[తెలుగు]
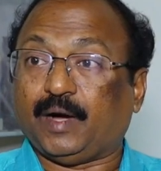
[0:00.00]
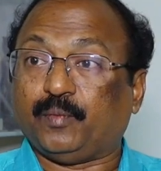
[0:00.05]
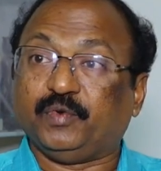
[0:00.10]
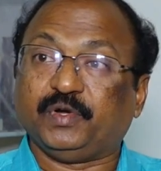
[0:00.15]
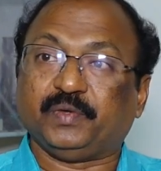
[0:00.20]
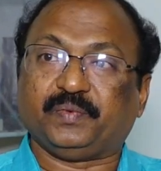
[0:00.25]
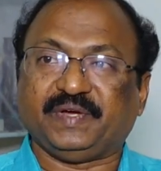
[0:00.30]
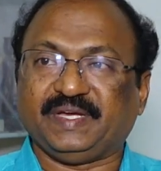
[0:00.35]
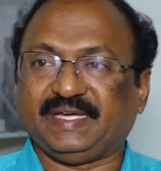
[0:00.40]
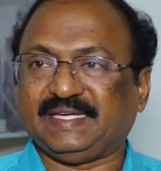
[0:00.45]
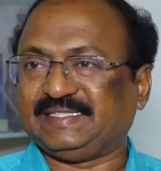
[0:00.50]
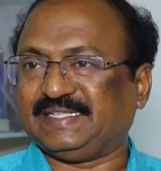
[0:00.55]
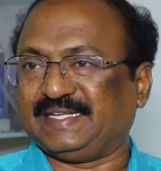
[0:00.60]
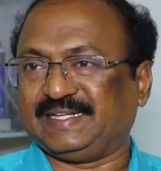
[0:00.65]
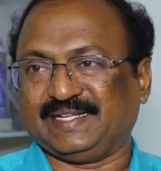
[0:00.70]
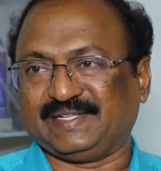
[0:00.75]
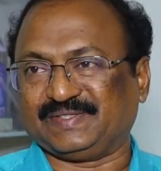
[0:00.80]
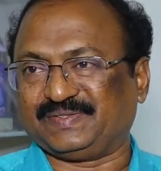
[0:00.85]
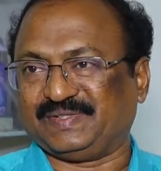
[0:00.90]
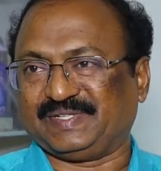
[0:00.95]
అమ్ముడుపోయే
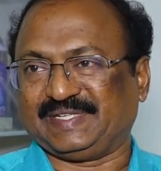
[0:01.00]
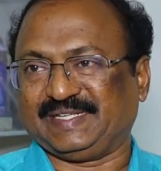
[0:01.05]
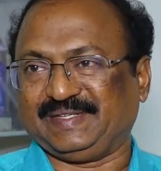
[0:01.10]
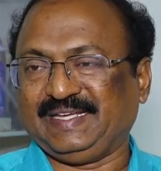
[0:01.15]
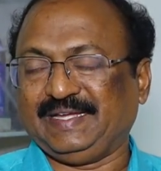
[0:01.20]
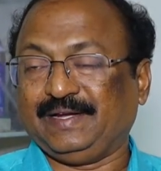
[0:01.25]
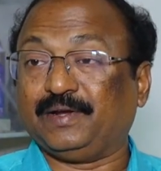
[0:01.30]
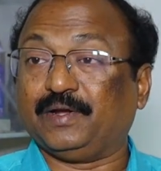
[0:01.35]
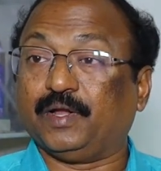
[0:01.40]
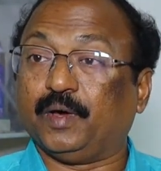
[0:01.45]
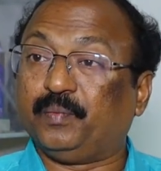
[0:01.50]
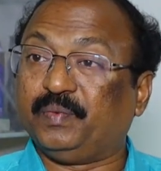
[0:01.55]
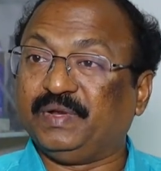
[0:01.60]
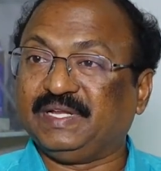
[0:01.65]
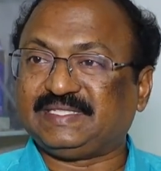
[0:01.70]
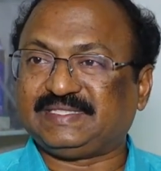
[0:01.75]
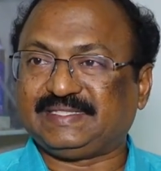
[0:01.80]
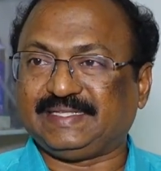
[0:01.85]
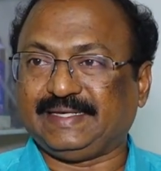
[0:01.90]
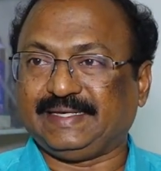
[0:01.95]
జర్నల్స్ ఉంటాయి డబ్బులు
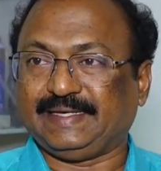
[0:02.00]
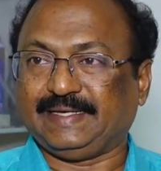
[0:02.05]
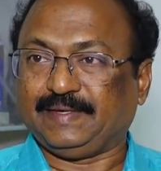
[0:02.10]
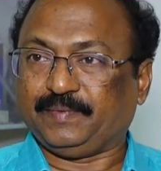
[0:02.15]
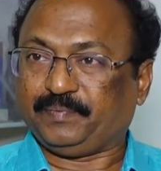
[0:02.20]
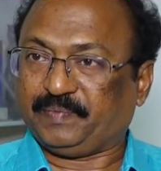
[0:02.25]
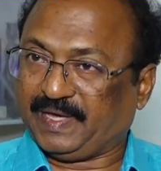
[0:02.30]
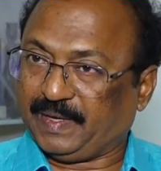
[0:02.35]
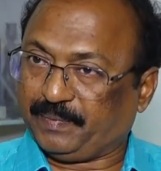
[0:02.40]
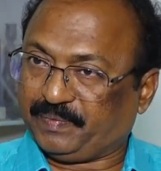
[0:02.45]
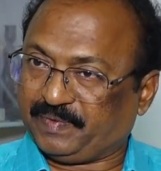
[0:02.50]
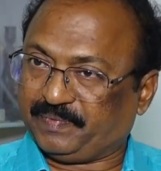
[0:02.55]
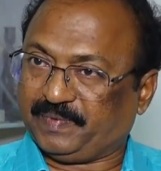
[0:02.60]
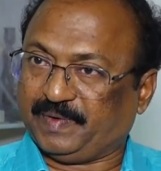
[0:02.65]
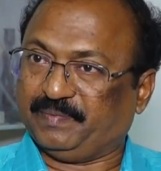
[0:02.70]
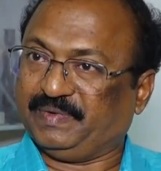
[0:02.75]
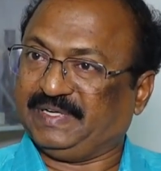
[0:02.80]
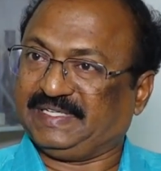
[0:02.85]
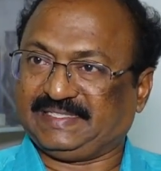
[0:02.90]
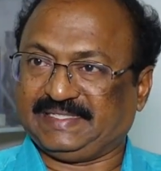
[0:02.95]
ఇస్తే పేపర్
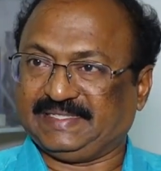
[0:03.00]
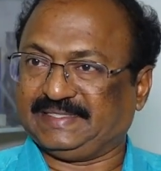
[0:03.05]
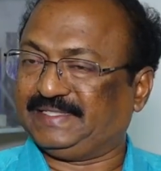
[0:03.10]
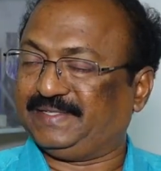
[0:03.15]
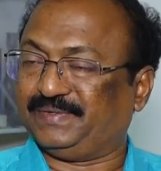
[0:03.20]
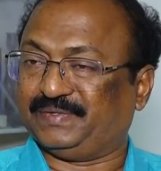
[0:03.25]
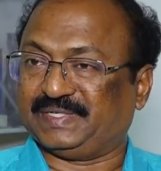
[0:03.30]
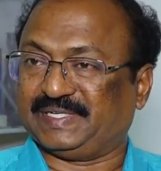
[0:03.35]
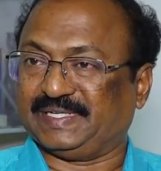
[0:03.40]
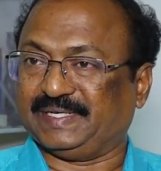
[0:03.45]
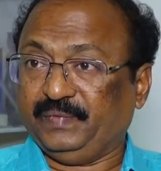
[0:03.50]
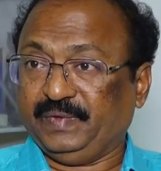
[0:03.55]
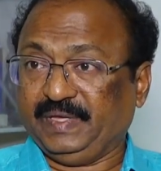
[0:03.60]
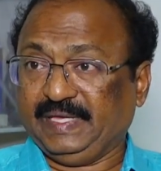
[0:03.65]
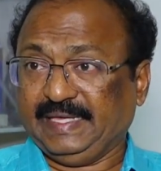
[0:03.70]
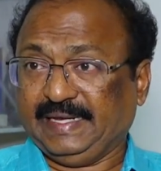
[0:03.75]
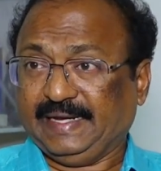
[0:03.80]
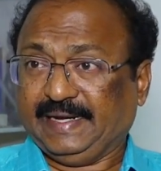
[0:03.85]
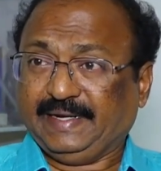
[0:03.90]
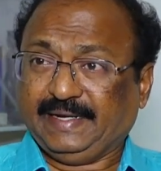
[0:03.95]
పబ్లిష్ చేసే ఉంటాయి ఈ
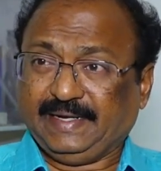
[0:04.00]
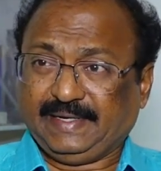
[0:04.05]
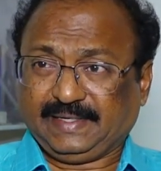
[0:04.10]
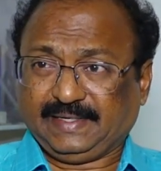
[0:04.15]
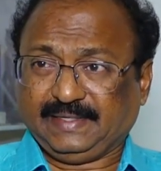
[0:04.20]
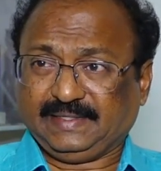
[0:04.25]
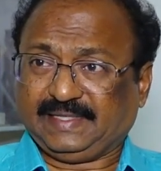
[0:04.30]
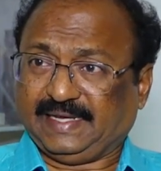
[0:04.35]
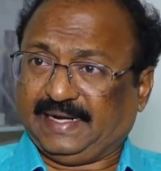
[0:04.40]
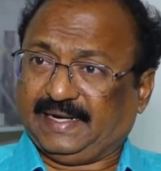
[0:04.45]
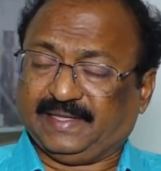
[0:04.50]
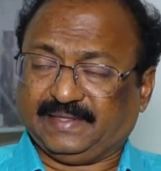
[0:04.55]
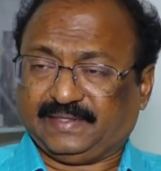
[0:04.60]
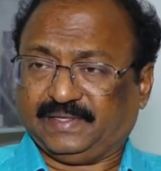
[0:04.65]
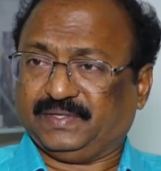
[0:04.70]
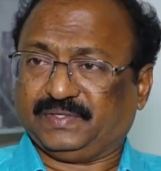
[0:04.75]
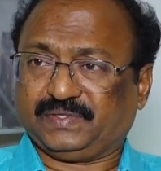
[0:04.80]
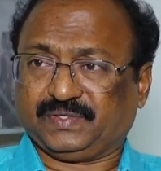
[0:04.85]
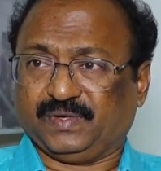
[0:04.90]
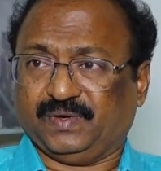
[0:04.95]
రెండిటికి తేడా
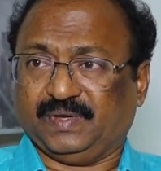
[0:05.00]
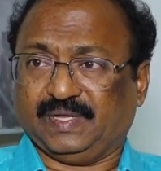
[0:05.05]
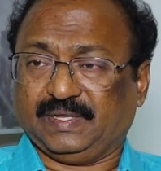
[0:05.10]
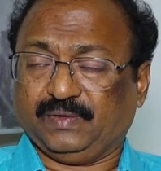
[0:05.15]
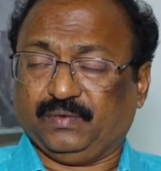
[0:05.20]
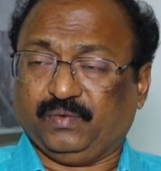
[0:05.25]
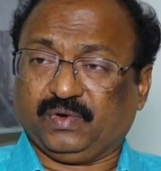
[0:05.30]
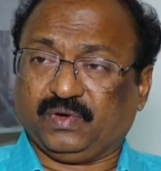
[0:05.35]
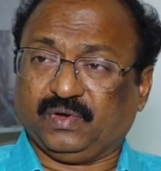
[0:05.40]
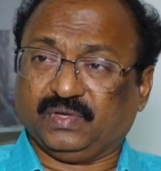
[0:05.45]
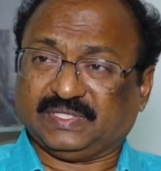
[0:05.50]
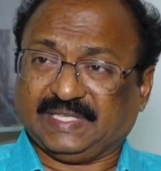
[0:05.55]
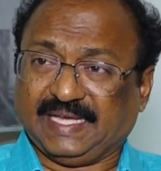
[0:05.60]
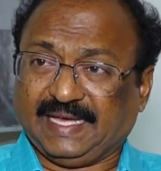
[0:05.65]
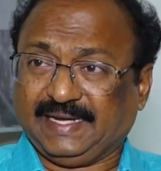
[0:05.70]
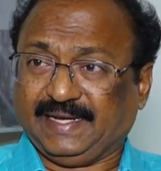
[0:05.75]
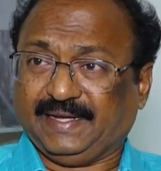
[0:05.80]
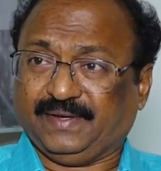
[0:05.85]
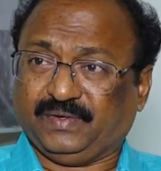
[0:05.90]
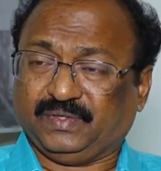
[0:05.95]
తెలుసుకోవాలి
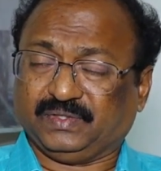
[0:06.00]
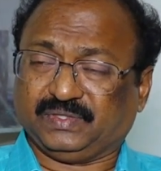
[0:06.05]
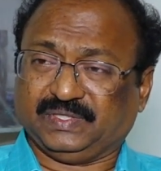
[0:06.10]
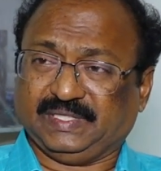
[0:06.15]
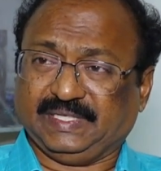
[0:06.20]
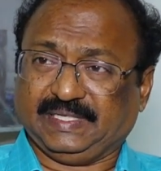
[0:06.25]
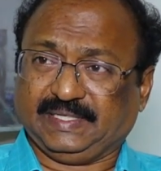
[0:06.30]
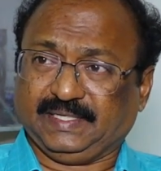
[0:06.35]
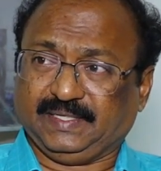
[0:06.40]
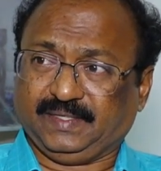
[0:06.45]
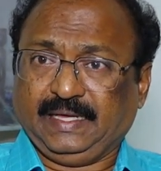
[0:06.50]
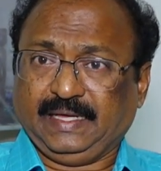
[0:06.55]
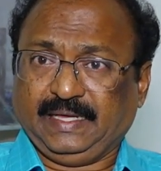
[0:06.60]
ఒక్కోసారి ఏమవుతుందంటే